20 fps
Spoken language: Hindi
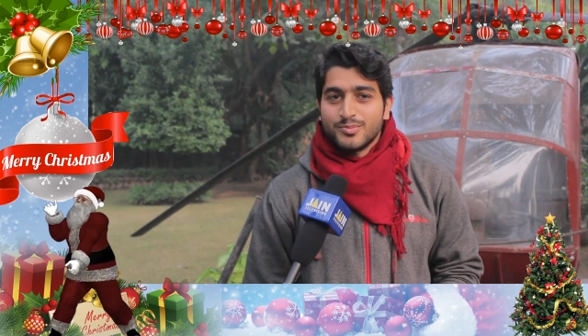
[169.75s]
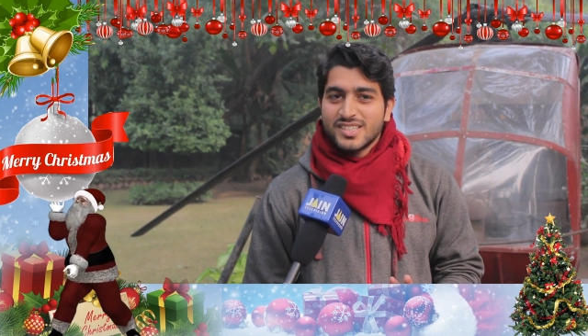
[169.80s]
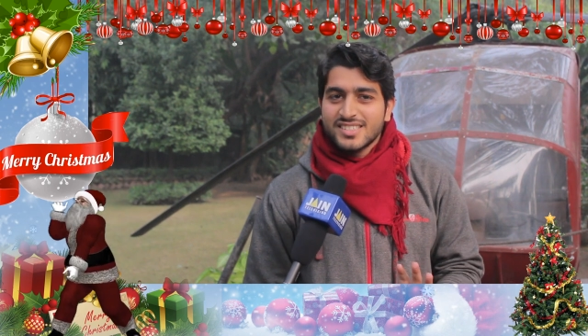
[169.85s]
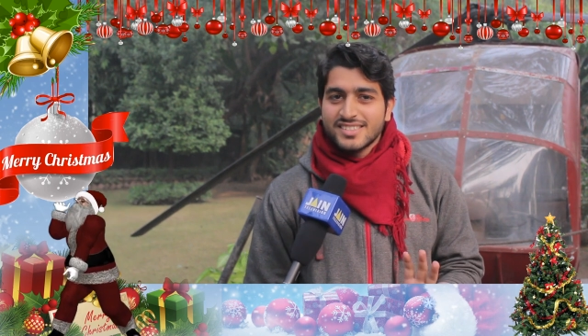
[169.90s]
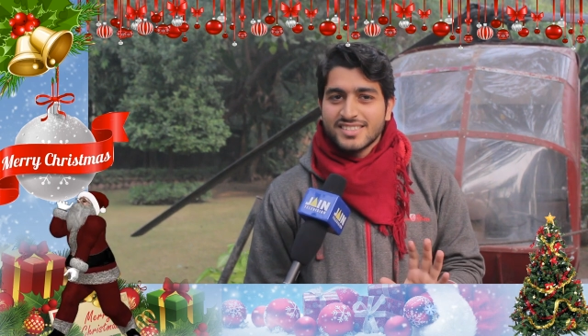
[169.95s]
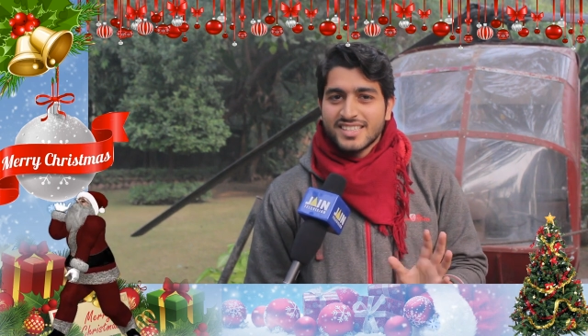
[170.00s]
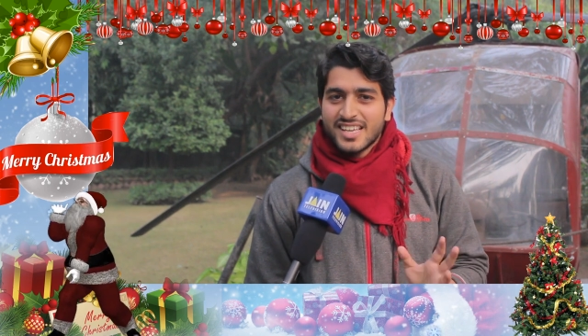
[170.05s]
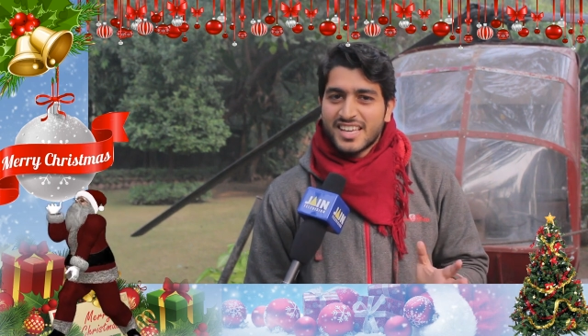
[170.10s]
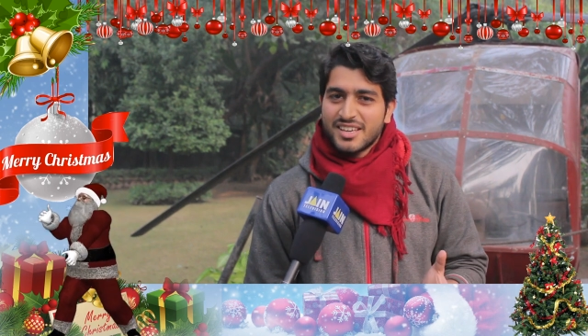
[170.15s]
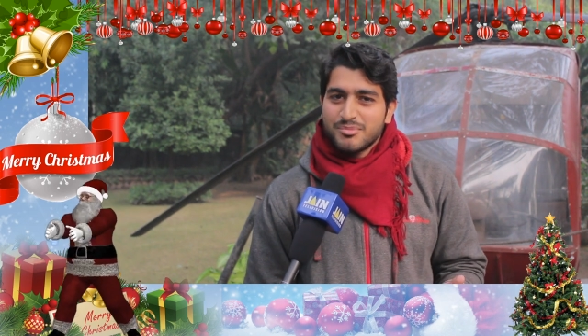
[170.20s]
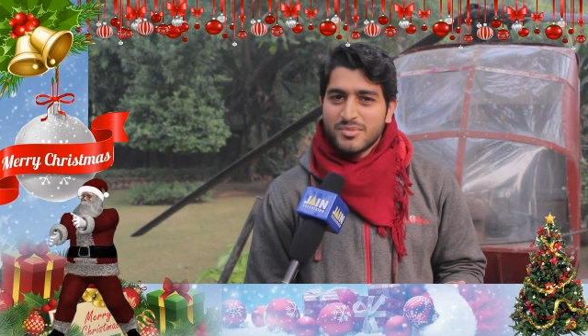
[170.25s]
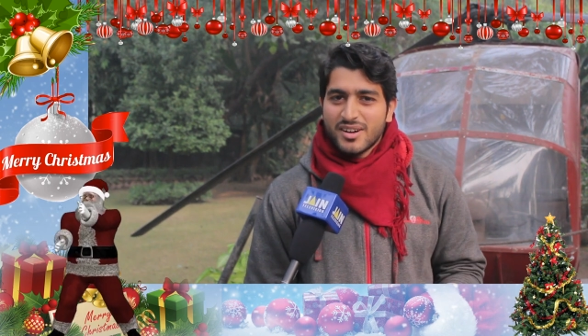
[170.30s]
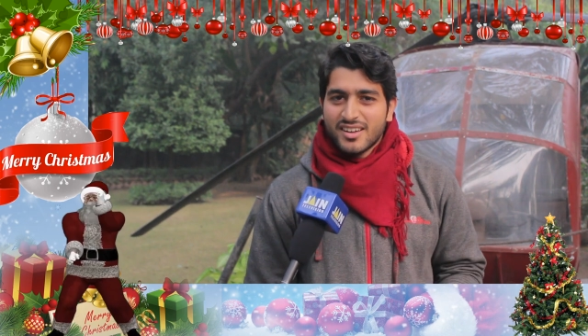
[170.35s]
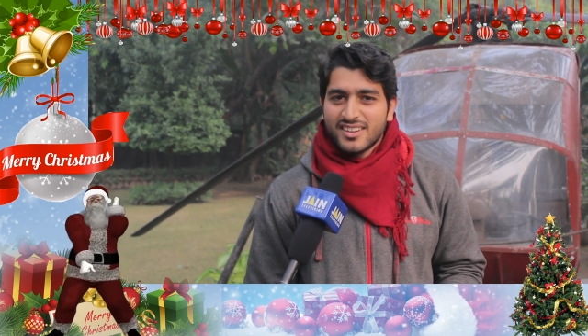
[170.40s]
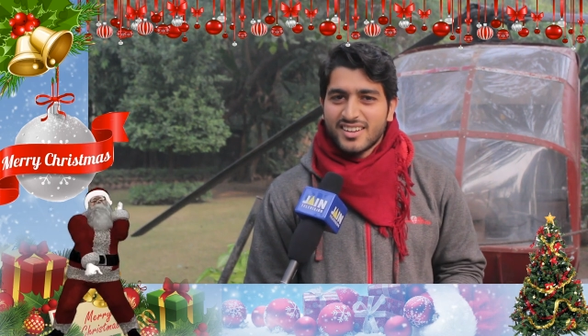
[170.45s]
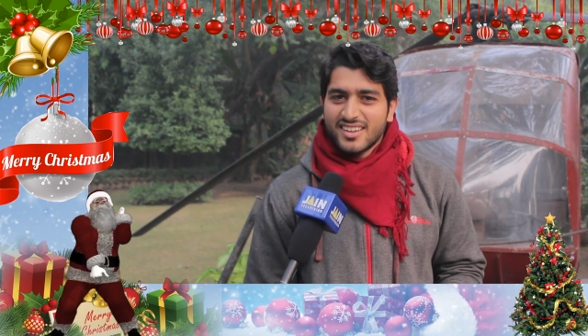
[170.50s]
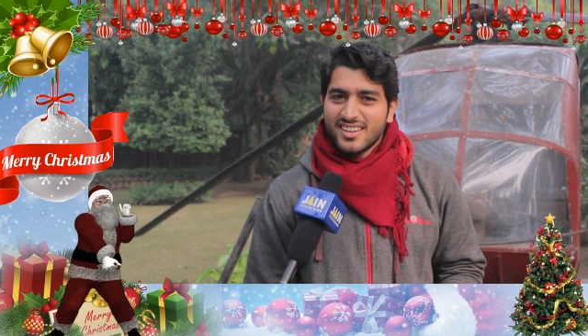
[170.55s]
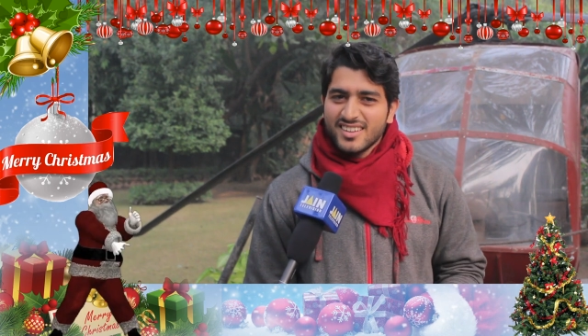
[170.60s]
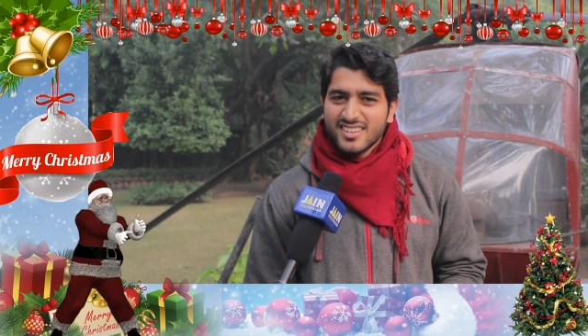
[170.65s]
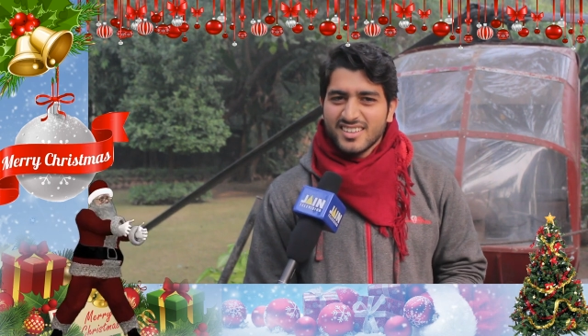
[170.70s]
बस यही
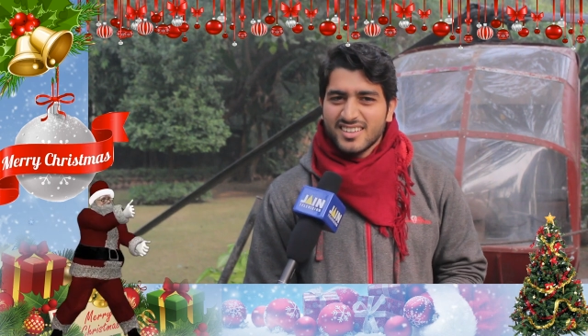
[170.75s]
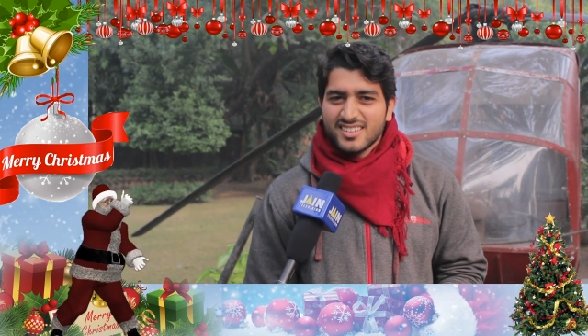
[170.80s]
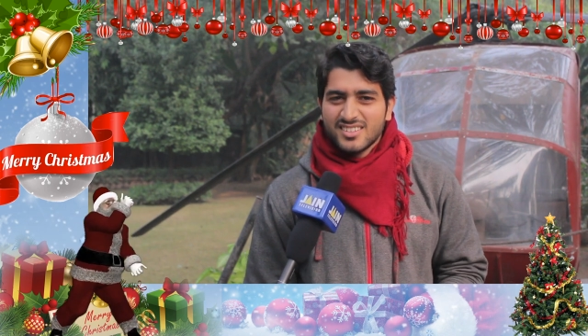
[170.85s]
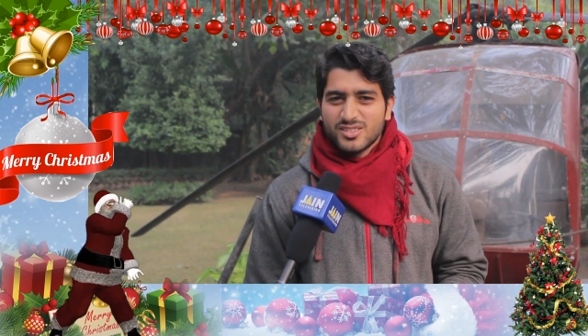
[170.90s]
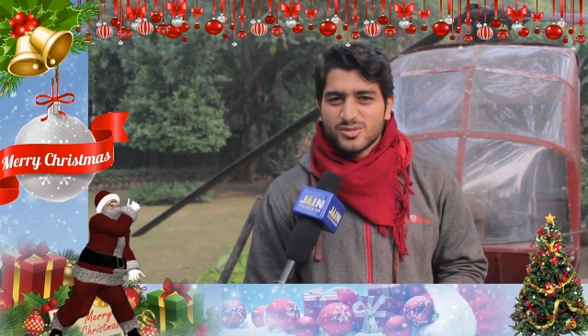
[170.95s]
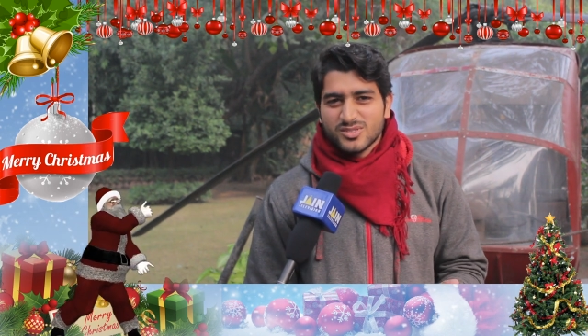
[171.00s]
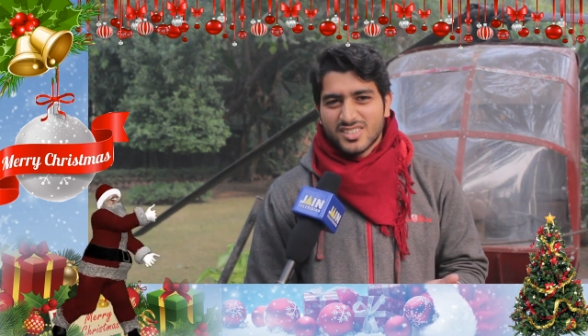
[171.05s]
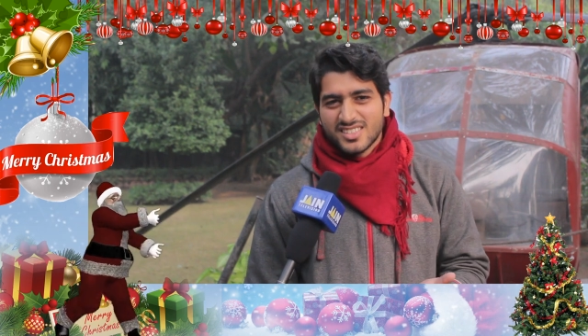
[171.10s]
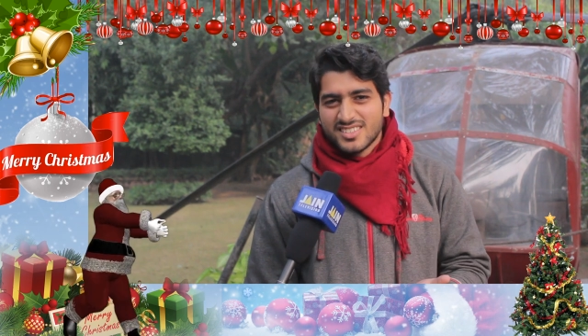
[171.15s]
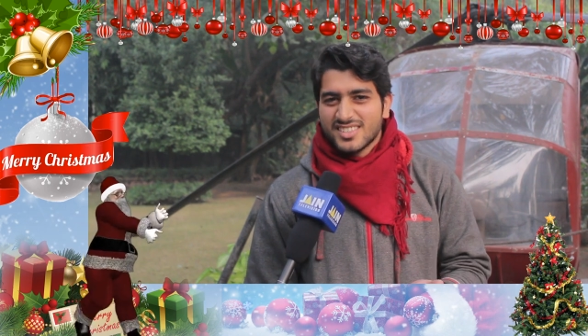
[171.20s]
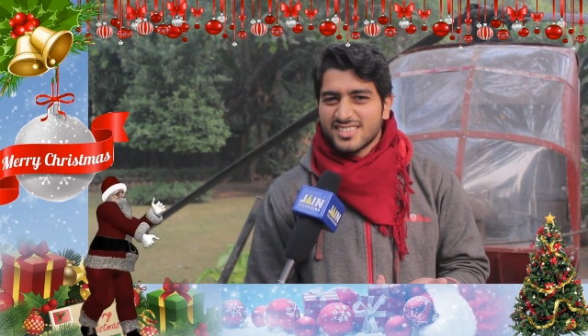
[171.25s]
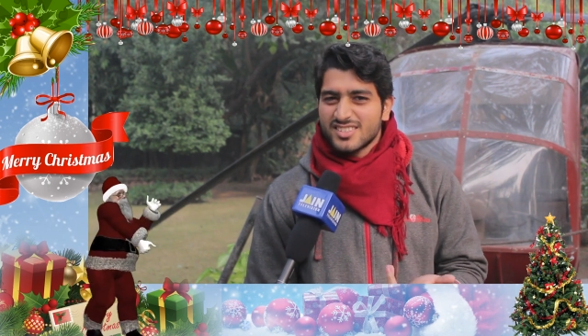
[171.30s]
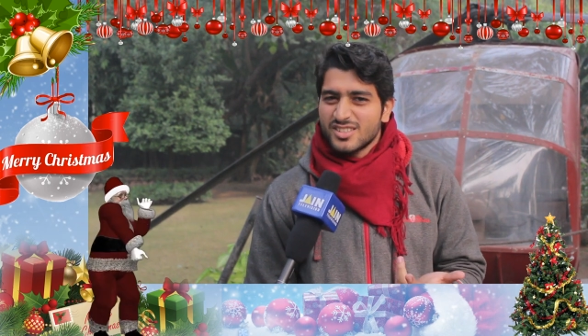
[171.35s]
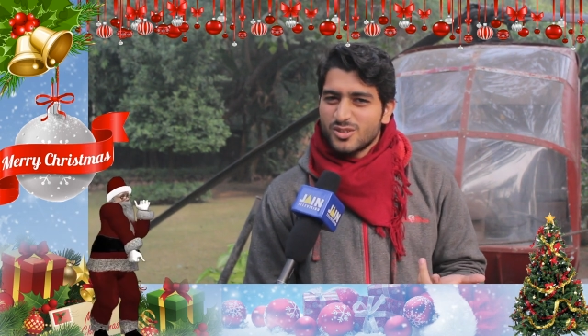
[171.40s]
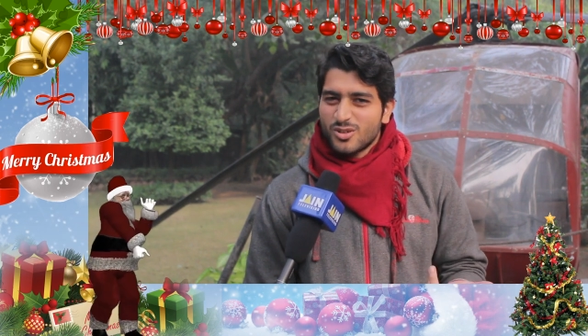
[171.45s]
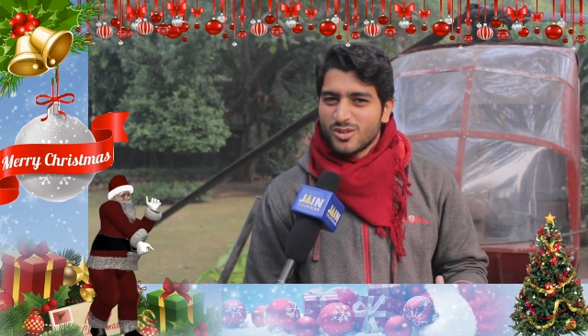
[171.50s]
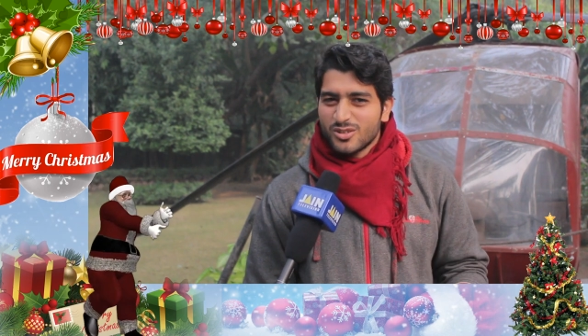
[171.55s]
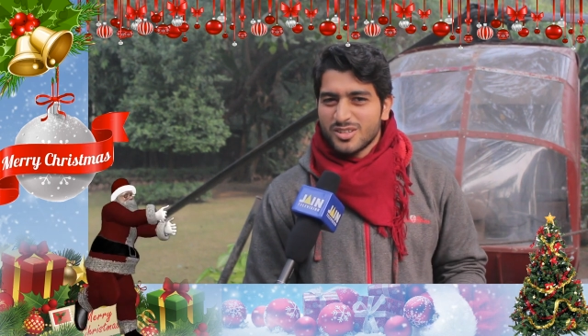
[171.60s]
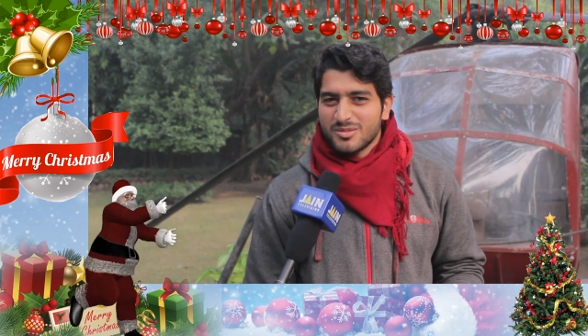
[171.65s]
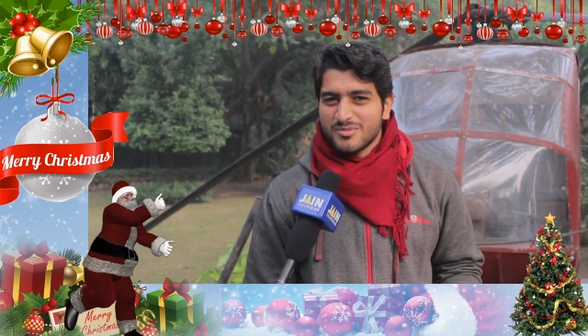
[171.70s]
मानना है कि कुछ अच्छा
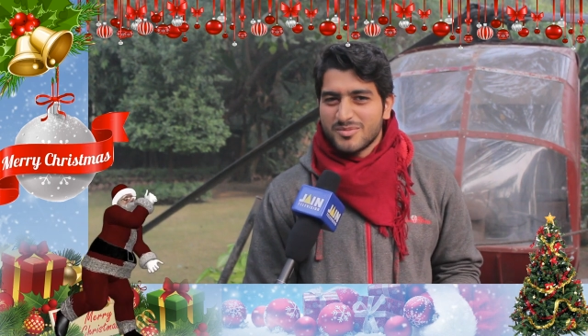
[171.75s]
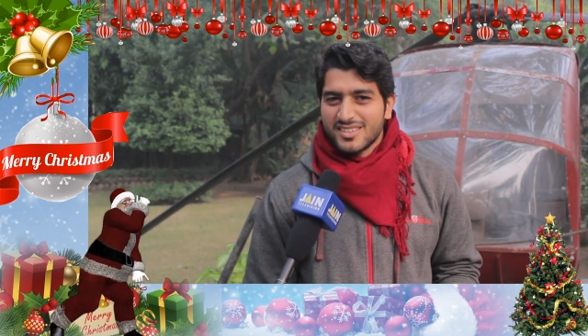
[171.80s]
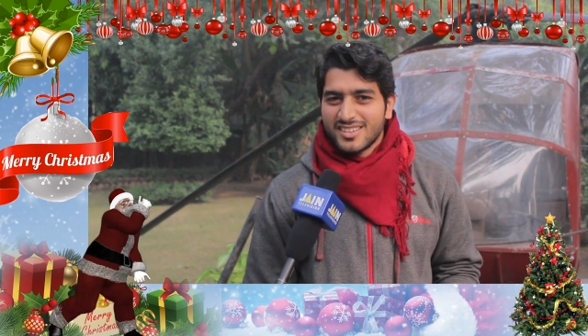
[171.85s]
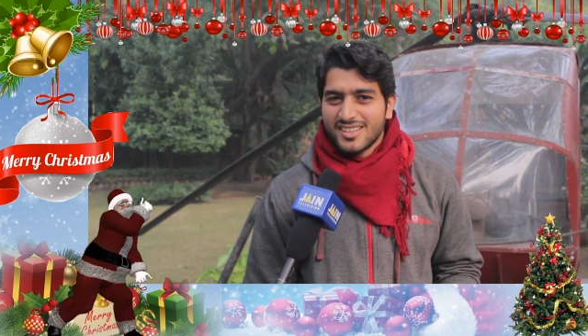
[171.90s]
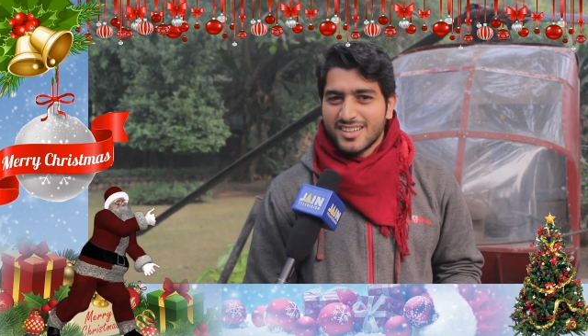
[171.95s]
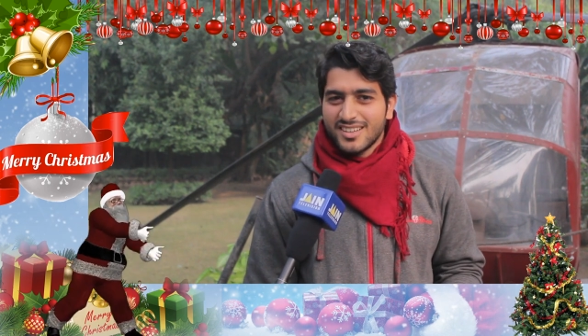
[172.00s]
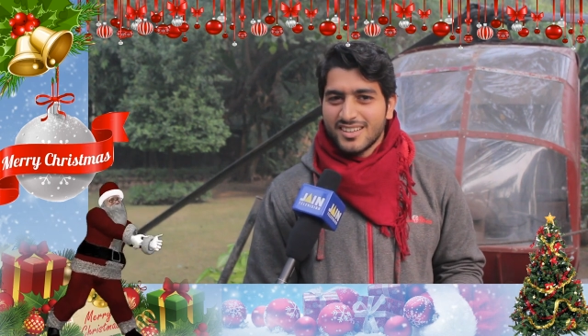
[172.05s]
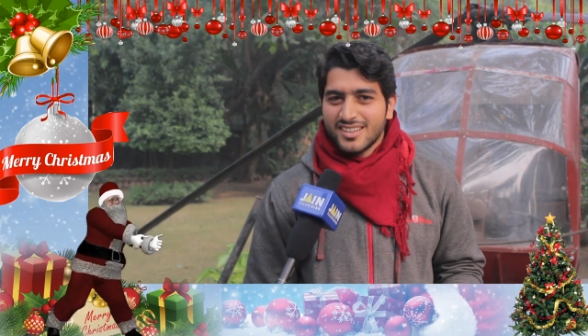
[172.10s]
सा नौकरी मिल